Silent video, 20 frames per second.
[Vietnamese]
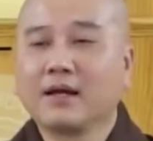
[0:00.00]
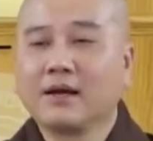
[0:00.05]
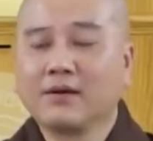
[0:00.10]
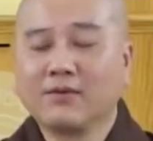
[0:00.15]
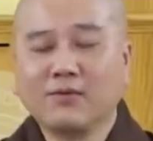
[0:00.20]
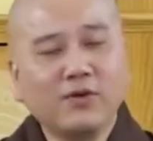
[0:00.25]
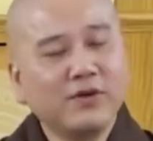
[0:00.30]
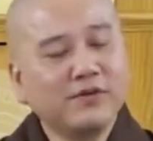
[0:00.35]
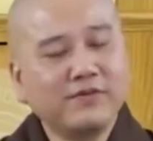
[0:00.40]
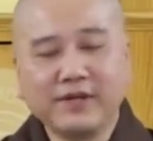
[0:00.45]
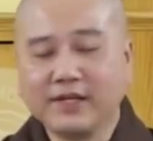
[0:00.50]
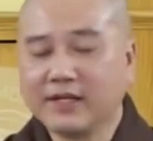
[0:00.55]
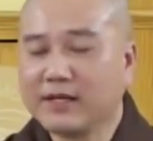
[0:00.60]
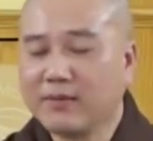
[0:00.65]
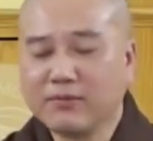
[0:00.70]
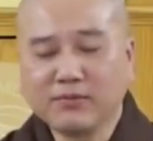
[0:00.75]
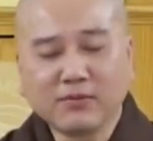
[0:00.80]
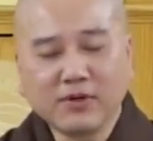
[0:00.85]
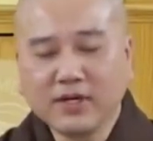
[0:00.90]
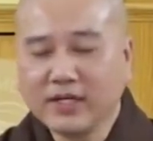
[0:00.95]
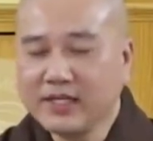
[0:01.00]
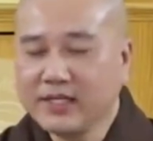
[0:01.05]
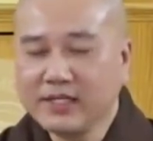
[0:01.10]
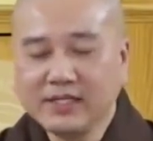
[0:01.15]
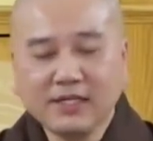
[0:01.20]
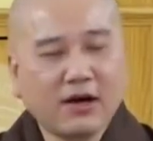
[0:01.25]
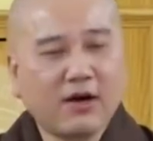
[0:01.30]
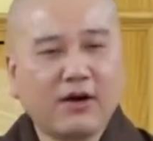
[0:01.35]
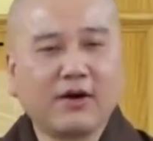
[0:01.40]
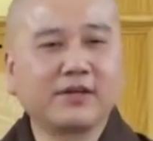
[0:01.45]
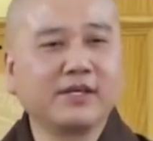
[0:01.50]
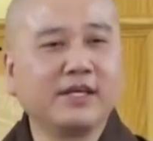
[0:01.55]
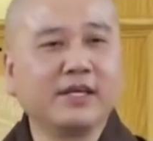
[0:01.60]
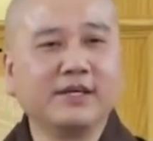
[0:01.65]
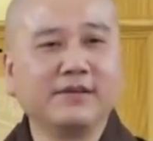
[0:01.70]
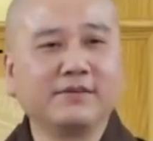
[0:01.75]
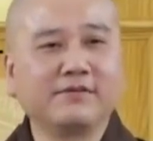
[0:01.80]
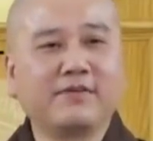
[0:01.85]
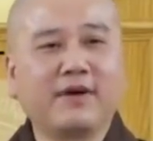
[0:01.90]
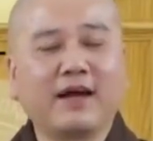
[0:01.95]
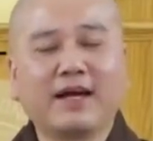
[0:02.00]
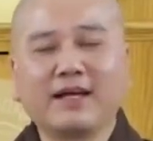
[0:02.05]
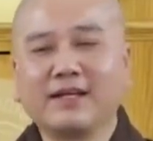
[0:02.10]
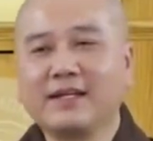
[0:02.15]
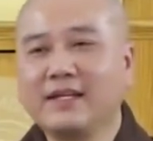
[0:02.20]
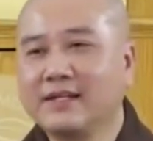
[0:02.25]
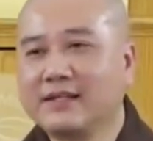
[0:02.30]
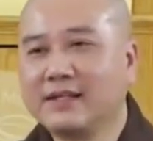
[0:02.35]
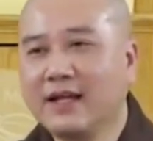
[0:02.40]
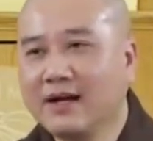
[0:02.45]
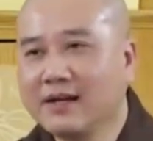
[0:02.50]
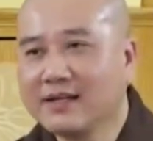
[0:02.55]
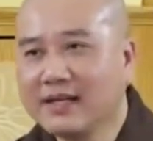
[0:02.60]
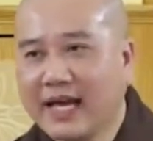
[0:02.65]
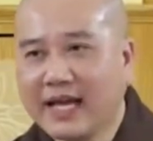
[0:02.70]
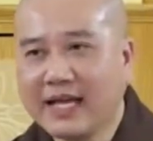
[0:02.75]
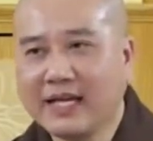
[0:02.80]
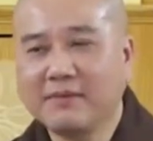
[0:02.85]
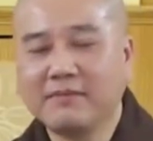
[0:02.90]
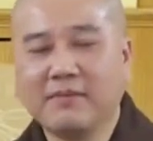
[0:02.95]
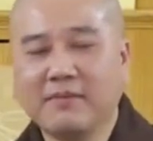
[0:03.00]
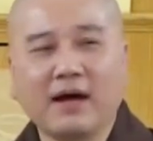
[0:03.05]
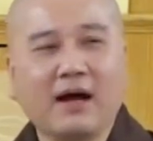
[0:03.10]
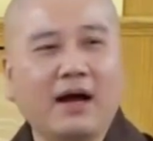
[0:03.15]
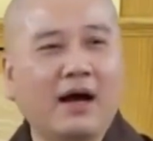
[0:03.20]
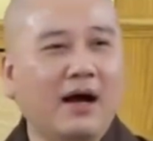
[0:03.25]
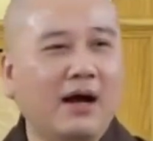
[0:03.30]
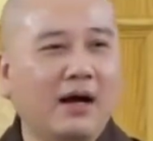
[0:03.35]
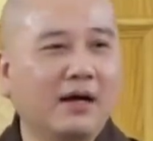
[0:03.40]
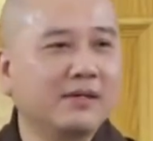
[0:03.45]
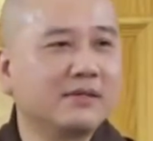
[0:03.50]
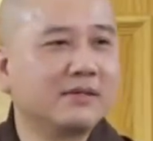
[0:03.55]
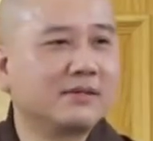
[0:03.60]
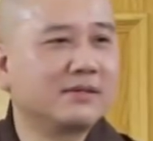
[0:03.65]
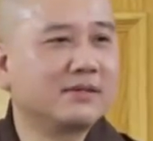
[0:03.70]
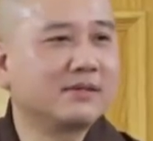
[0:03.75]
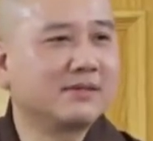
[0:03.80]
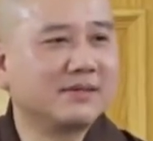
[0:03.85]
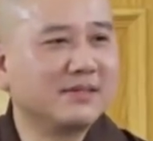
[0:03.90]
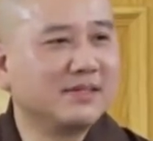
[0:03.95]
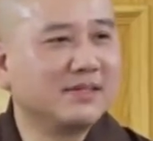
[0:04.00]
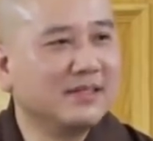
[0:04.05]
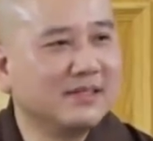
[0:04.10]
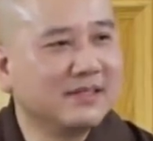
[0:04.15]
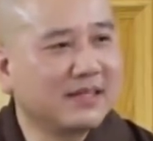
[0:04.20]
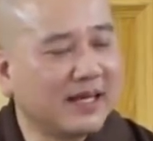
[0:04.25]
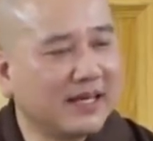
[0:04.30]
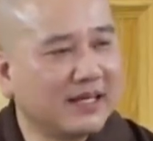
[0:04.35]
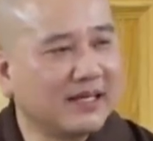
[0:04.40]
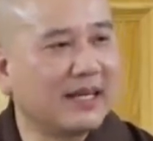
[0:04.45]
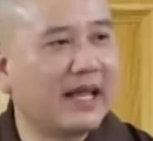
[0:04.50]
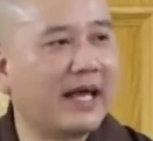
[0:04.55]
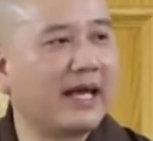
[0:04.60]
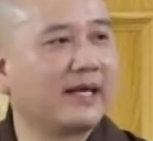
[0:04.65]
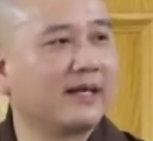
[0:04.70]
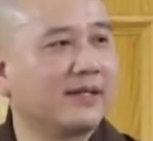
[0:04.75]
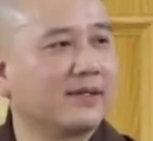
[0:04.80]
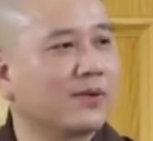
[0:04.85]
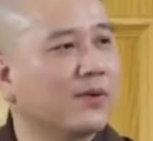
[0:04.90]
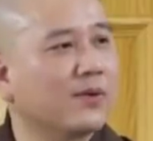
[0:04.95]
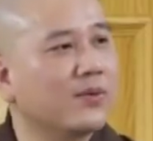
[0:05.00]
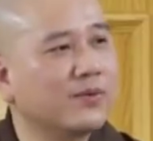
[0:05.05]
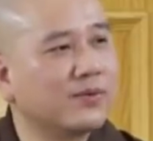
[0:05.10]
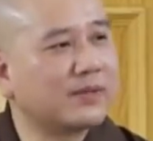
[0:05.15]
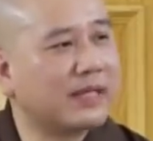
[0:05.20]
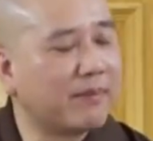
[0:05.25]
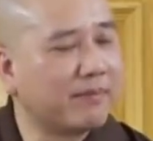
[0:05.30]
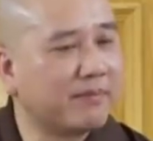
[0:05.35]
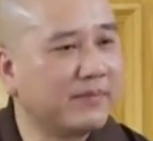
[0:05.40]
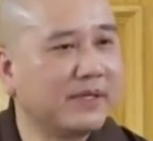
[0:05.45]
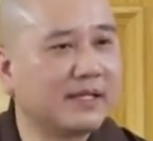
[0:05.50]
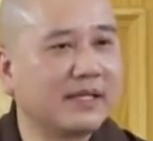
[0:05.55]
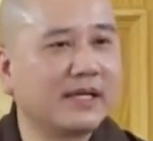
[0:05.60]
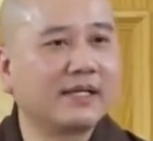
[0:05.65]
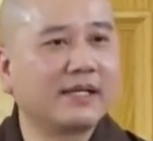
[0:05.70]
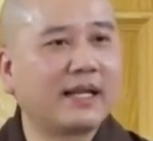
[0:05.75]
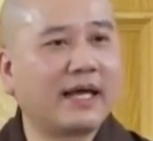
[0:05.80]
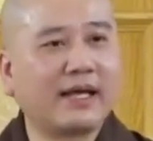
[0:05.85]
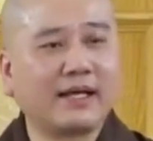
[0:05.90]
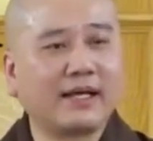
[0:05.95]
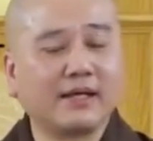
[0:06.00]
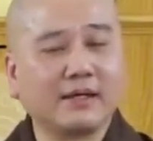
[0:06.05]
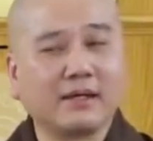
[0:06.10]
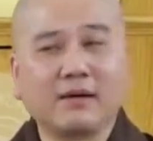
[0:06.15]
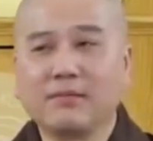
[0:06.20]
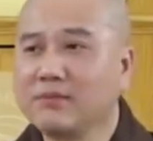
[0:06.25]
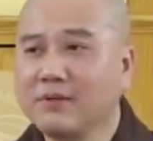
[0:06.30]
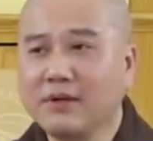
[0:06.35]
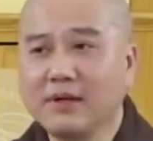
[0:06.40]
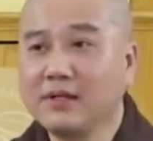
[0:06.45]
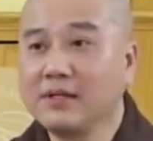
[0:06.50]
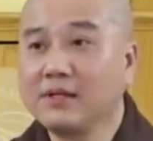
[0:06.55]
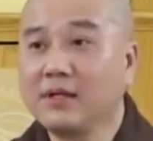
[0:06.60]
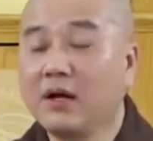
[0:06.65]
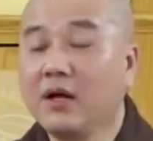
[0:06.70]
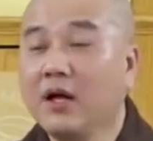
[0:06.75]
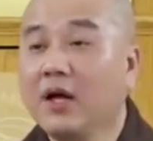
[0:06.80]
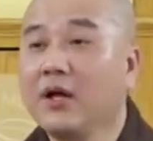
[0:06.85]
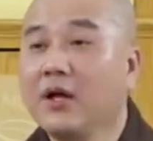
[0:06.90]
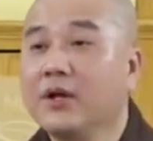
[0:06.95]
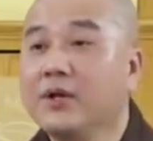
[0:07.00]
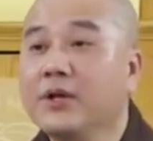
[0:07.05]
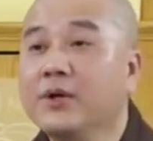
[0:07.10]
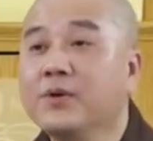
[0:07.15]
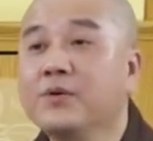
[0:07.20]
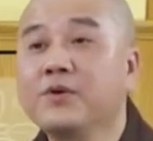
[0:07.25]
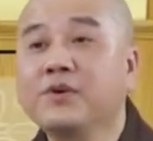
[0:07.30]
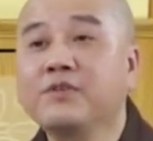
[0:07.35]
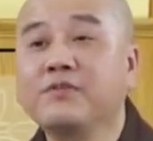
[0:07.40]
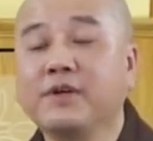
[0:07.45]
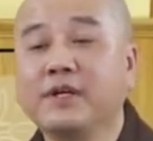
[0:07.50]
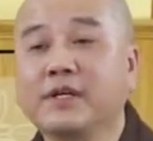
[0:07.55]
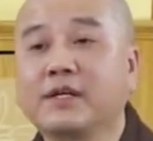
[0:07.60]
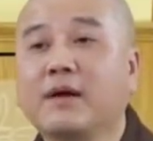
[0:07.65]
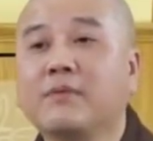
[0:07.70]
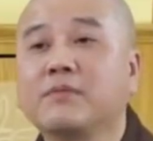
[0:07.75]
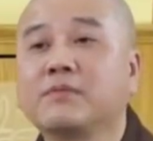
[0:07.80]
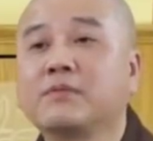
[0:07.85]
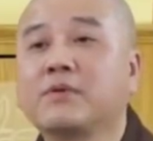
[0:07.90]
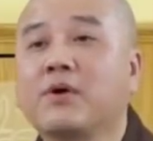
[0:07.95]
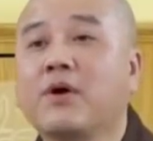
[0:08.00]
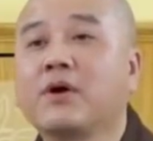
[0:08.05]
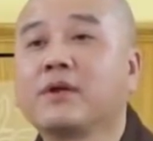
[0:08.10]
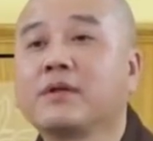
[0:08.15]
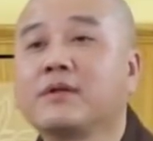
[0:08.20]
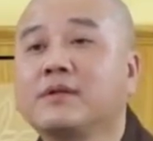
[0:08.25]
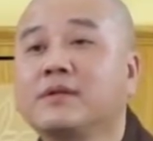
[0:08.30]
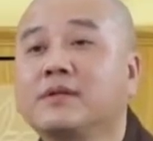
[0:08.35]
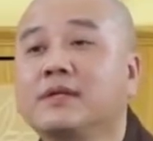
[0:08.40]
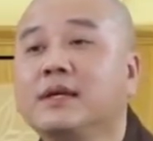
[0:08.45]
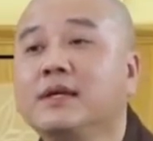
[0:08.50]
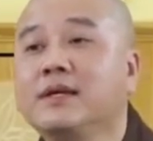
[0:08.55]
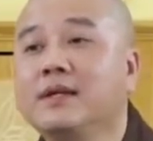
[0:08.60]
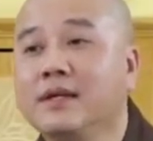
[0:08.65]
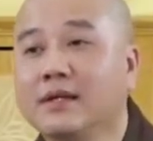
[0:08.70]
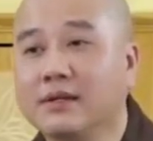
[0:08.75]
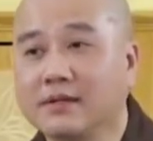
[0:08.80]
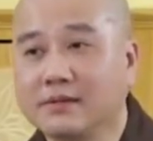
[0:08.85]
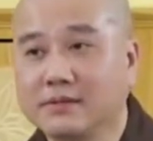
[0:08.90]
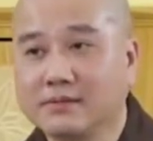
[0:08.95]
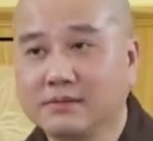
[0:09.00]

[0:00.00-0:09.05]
quý vị không có lý do gì phải đi tới đây mà ở như thế này, tu tập như thế này, không có lý do. Nếu quý vị không có chí lực,